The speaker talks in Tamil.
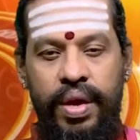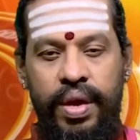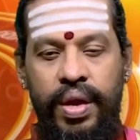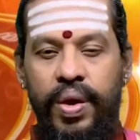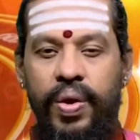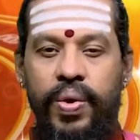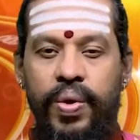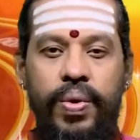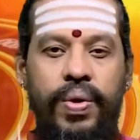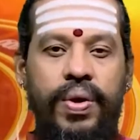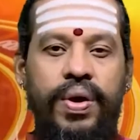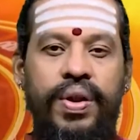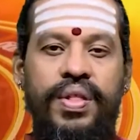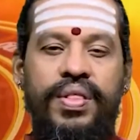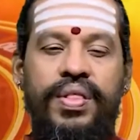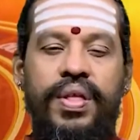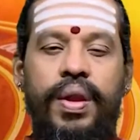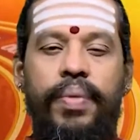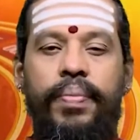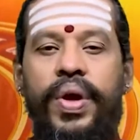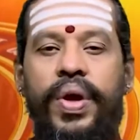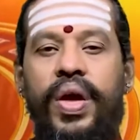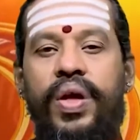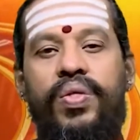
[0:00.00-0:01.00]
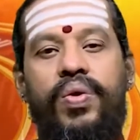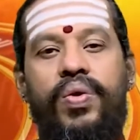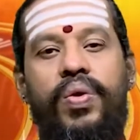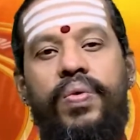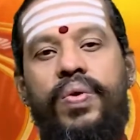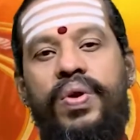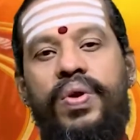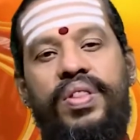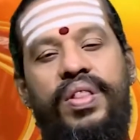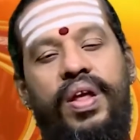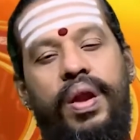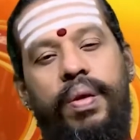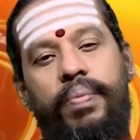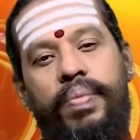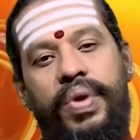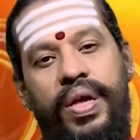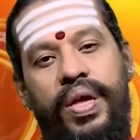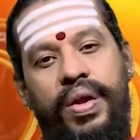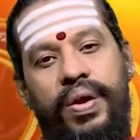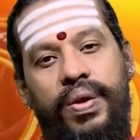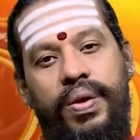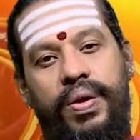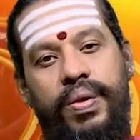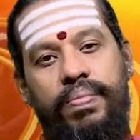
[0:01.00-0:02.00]
எல்லோரிடத்திலுமே ஏதோ ஒரு திறமை
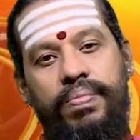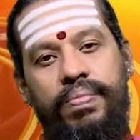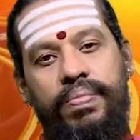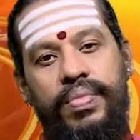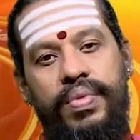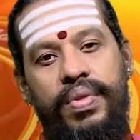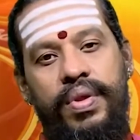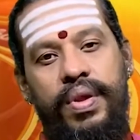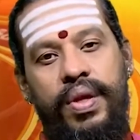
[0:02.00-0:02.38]
இருக்கும்